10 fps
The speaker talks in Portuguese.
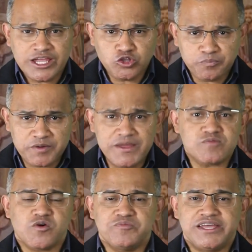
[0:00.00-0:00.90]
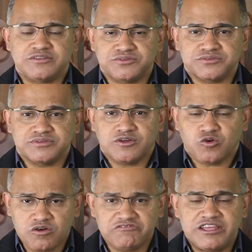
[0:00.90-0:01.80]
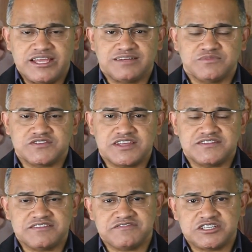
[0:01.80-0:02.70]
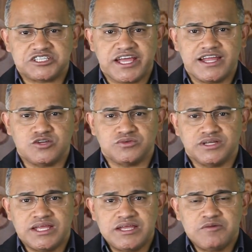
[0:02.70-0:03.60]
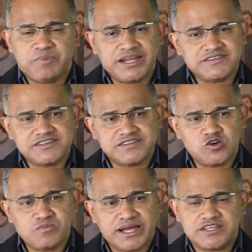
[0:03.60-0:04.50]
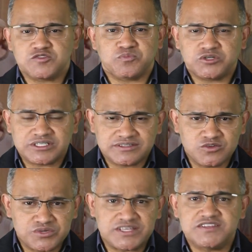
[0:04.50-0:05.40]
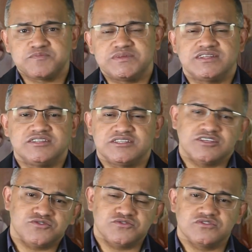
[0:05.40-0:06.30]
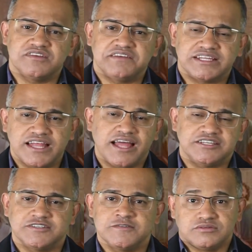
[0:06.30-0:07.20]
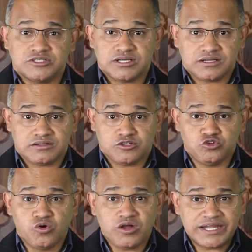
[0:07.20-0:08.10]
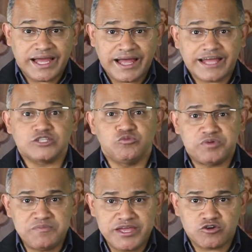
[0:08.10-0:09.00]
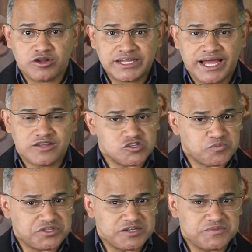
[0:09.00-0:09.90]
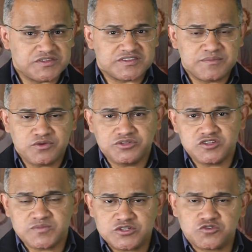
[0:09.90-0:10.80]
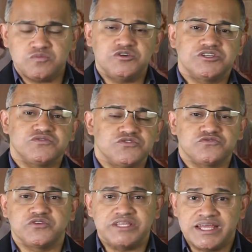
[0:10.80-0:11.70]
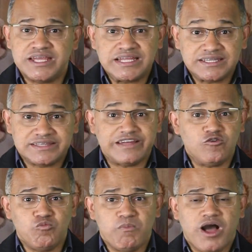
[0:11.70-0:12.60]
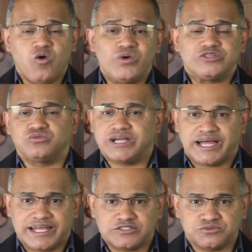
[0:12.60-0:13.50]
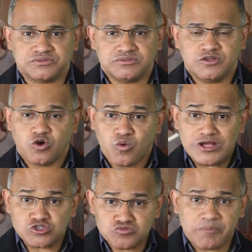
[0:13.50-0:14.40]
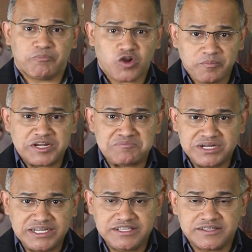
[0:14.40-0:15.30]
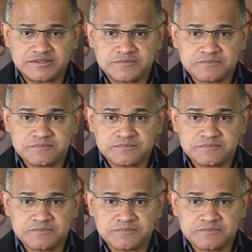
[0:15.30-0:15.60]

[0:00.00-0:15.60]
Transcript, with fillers: No primeiro momento, convenhamos, esse evangelho parece ser uma resposta tão ríspida de Jesus, na verdade. No olhar, no primeiro olhar, nós poderíamos dizer: meu Deus, mas como Jesus foi tão mal educado com a sua própria mãe?